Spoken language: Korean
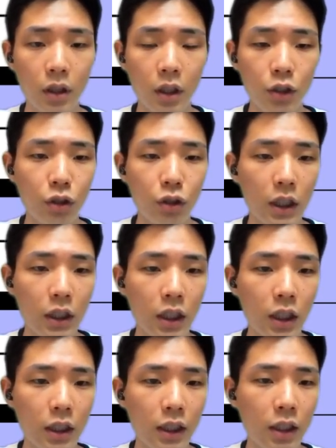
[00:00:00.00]
아주
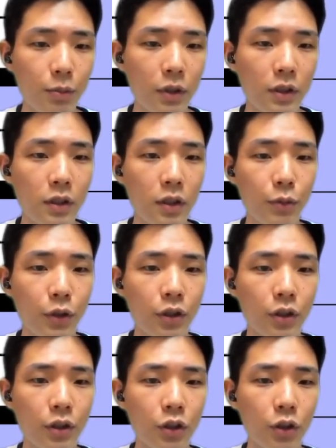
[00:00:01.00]
간단한 타이핑
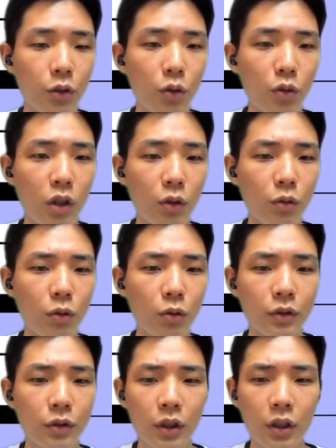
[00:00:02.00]
설명은 이 정도로 하고
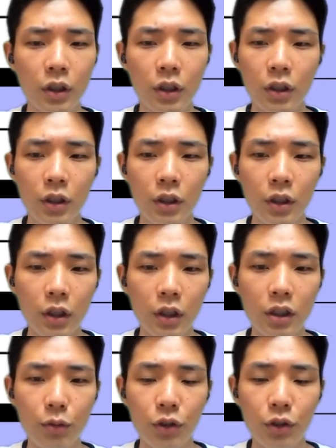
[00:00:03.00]

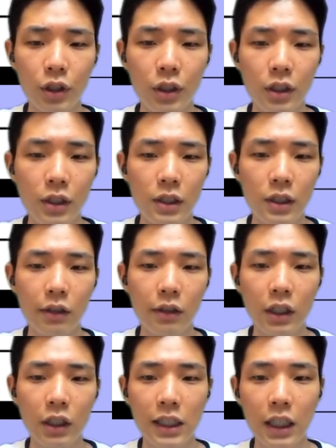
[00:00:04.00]
이제부터는
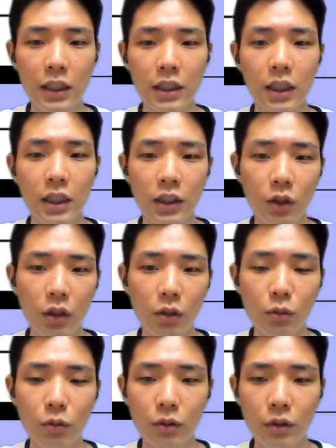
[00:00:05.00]
상황을 하나씩
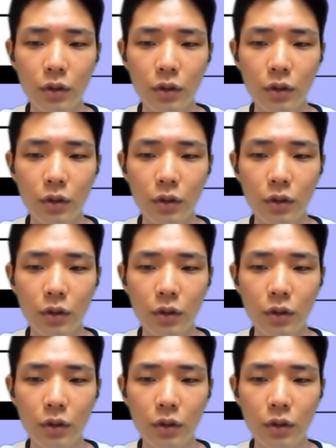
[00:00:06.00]
가정하고